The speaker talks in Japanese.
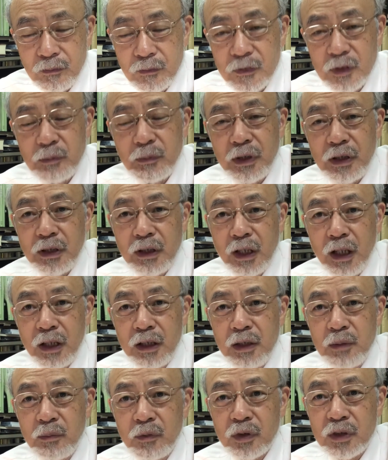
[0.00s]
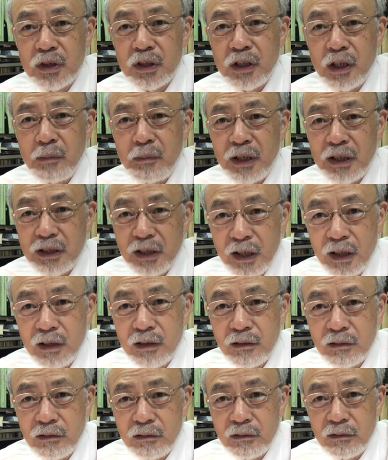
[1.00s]
つまり何もつけません
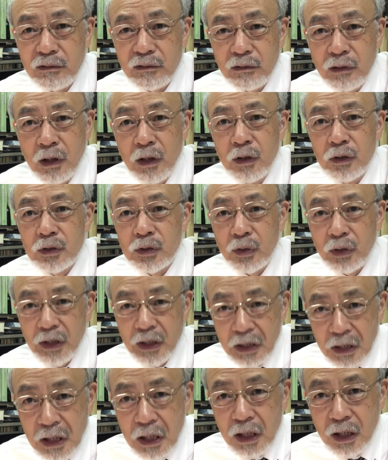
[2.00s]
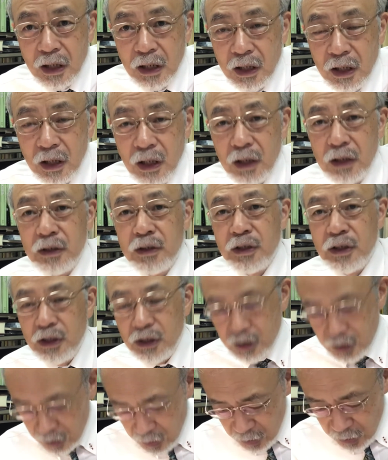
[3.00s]
それが二
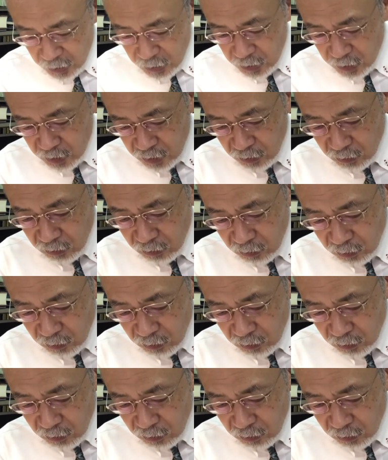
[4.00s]
人称